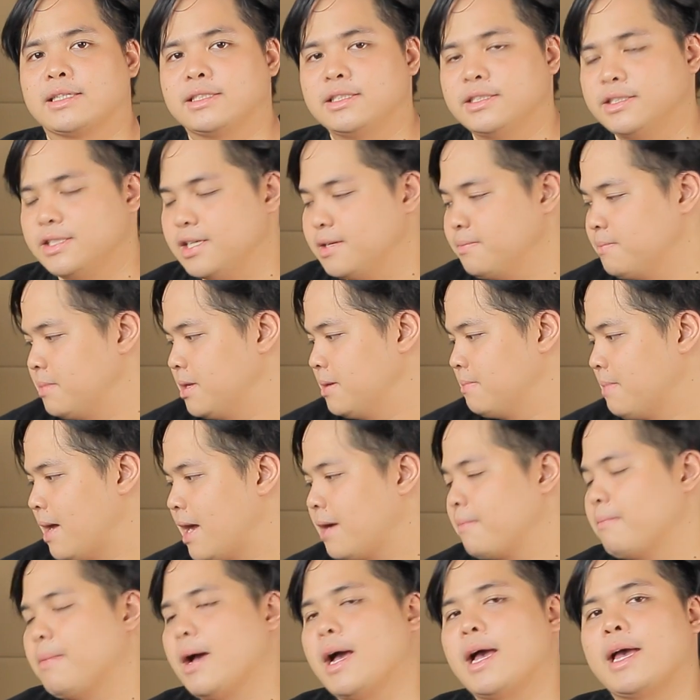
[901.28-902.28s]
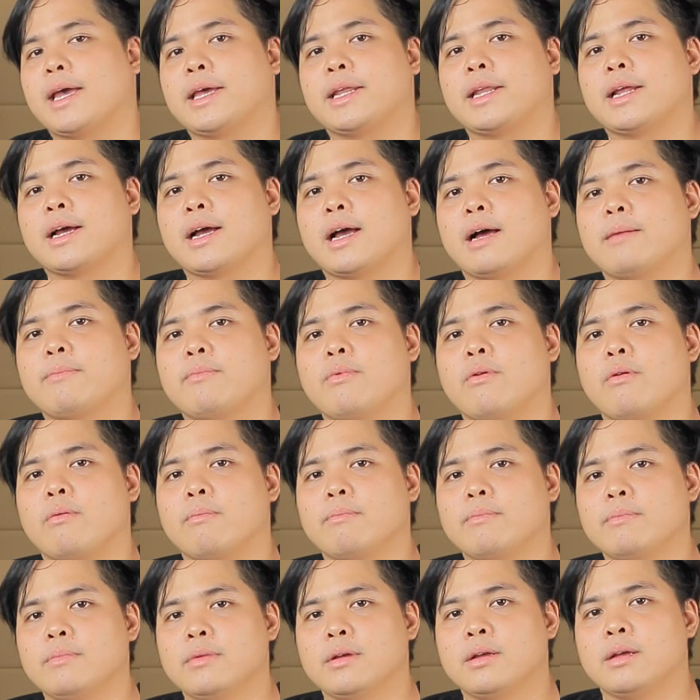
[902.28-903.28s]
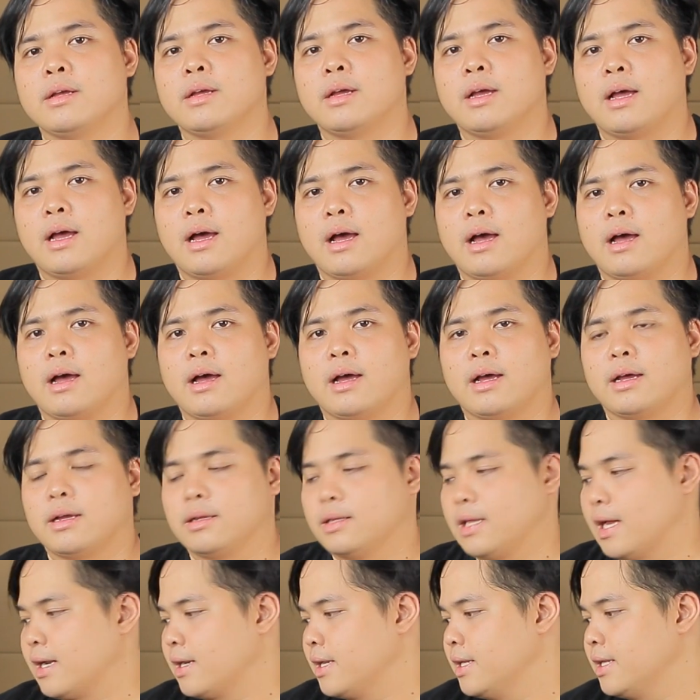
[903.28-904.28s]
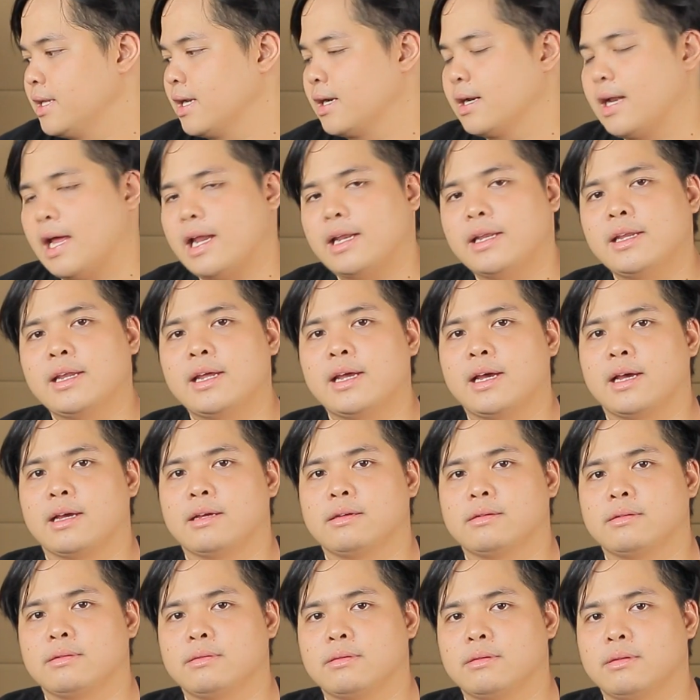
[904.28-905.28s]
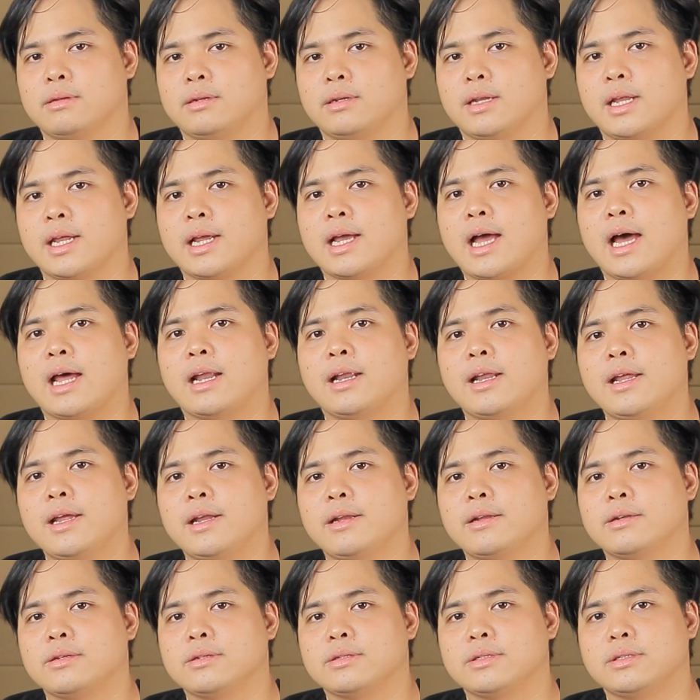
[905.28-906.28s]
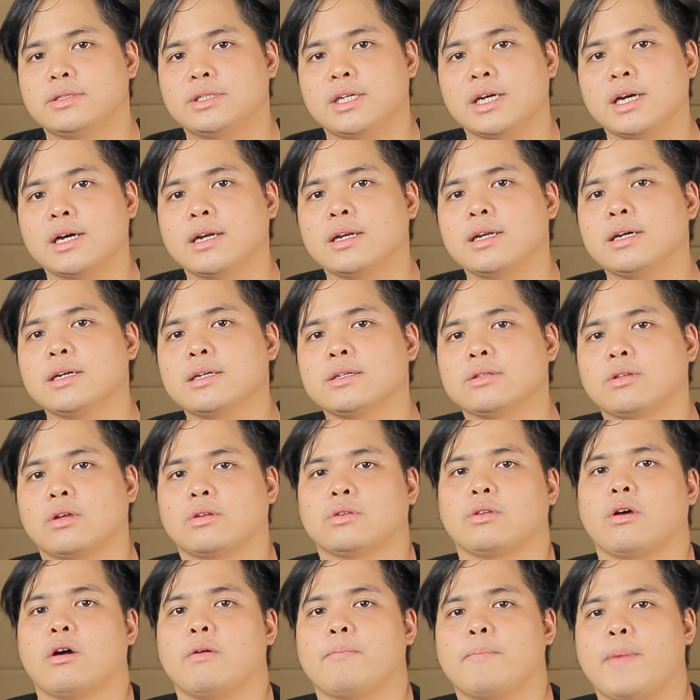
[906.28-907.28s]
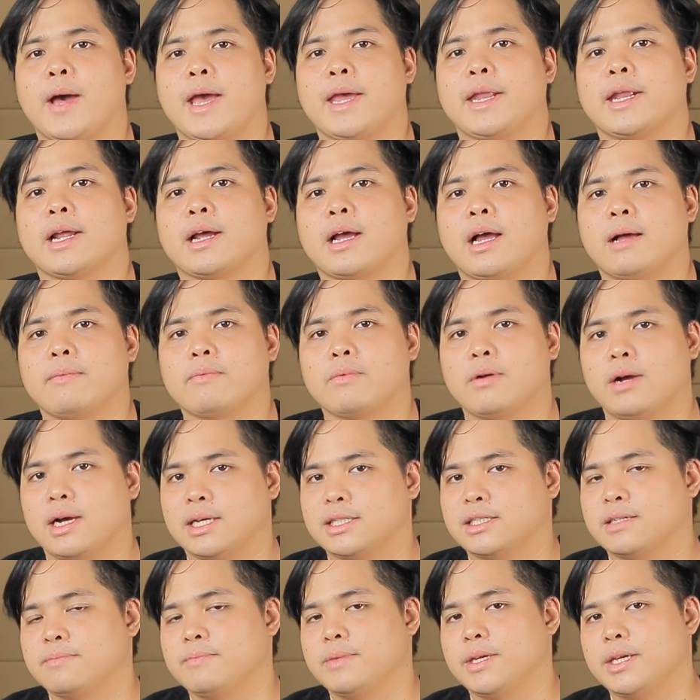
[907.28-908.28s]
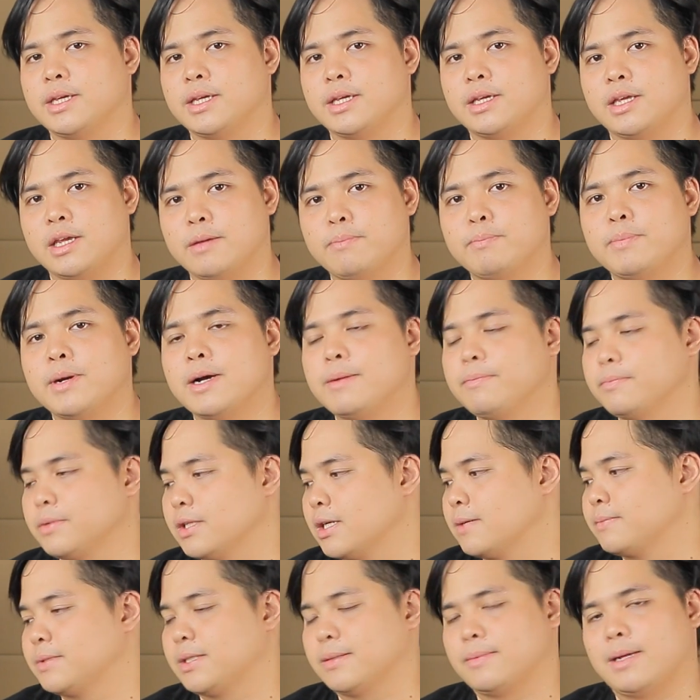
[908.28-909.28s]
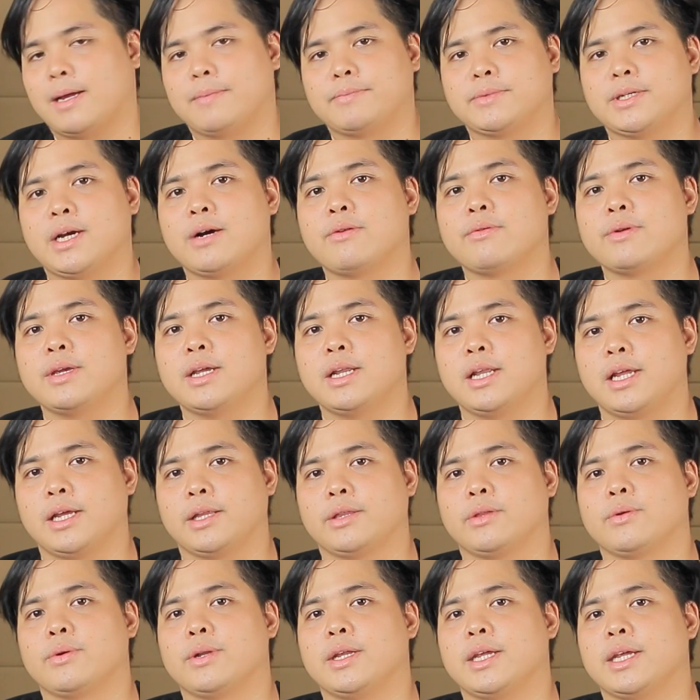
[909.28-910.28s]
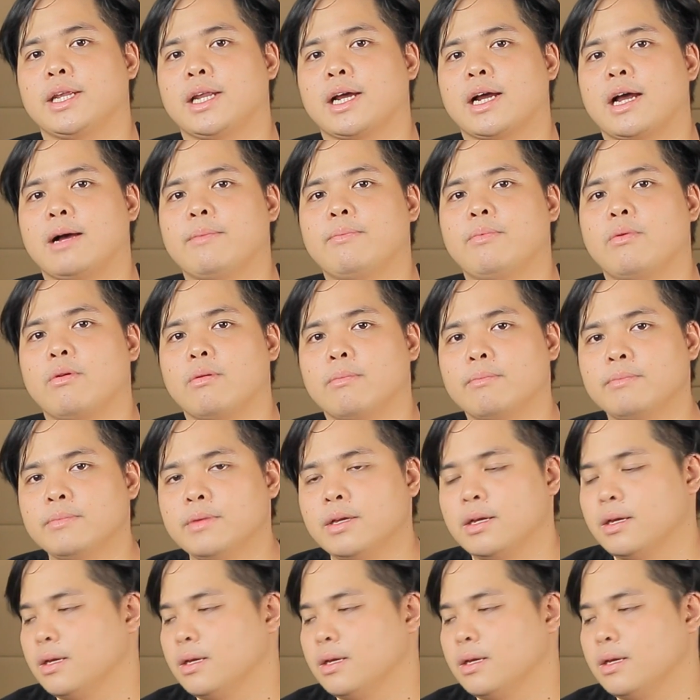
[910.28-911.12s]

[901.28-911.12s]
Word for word: งๆจริงๆมีมากมายนะครับผมทั้งนี้ทั้งนั้นเนี่ยในการเล่นเชิงลึกต่อไปนะครับก็อาจจะมีคลิปเพิ่มเติมสำหรับเจ้า Helix ตัวนี้นะครับผม